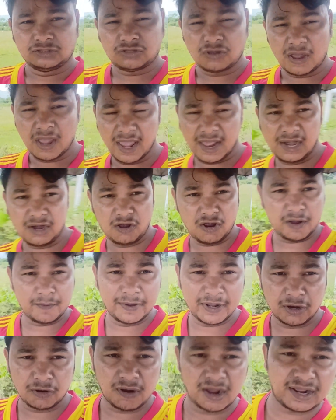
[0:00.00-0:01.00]
तो हेलो
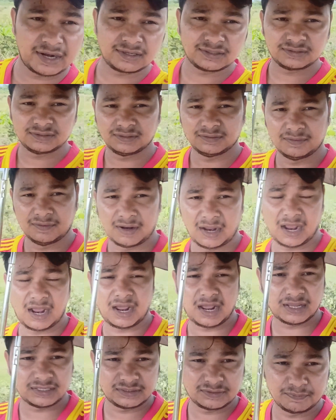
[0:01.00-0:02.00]
एवरीवन
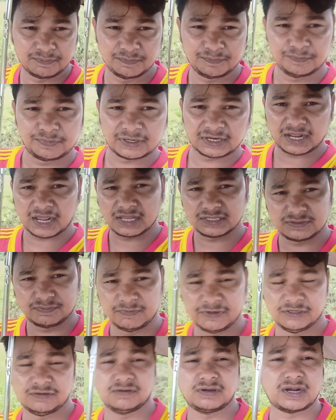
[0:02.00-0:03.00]
आज प्रकाश
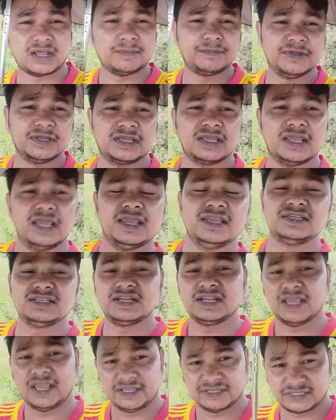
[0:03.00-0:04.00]
वीडियोग्राफी के इस
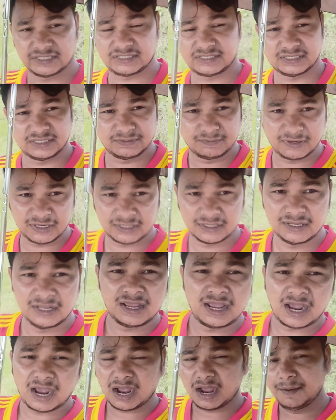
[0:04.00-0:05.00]
नए सेशन में
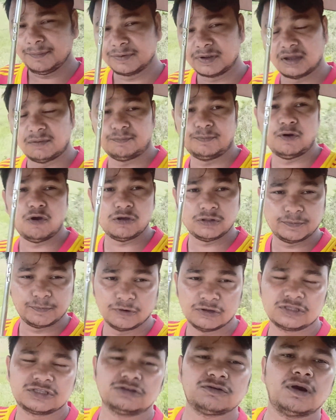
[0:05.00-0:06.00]
आपका बहुत
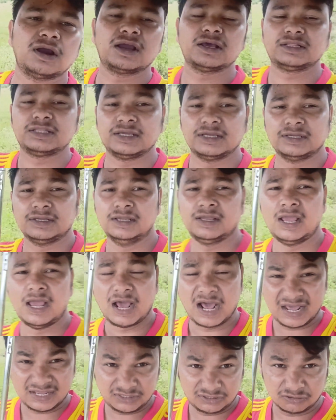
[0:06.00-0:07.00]
बहुत स्वागत है
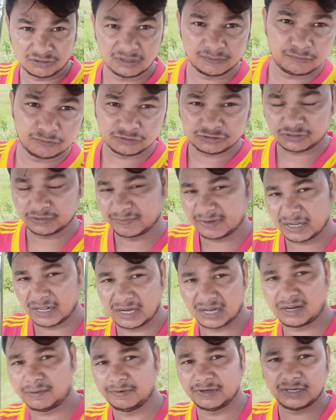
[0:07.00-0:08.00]
आज थोड़ा मौसम
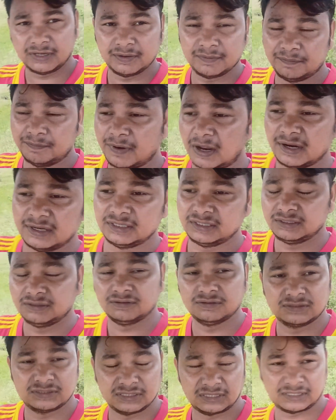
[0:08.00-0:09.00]
ख़राब है पानी
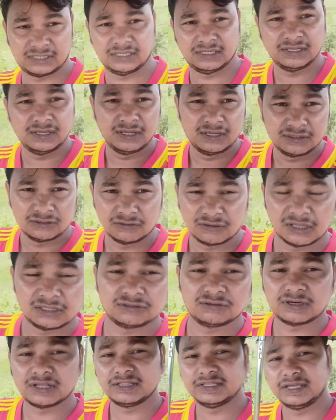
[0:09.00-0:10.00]
हो सके थोड़ा
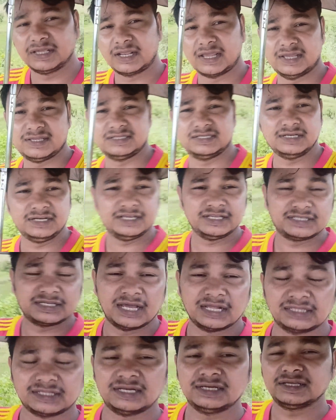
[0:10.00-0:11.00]
थोड़ा दे रहा है इसीलिए
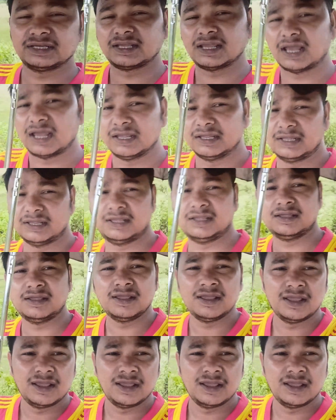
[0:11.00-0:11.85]
छाता लेके आए हैं